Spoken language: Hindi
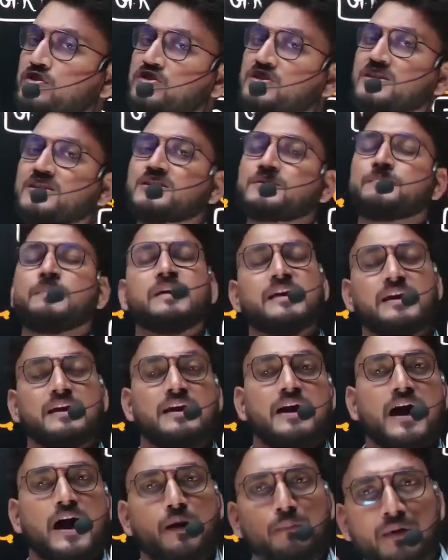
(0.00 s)
जीएस में
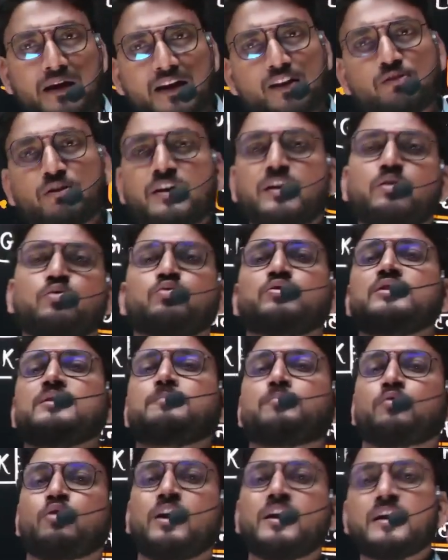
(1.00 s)
हमारे द्वारा खुद ही
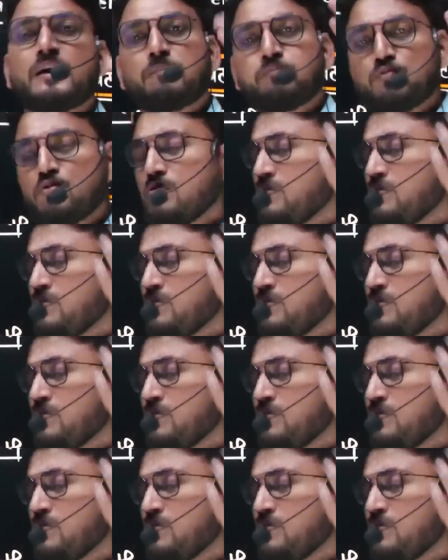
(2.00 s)
प्रोवाइड आपको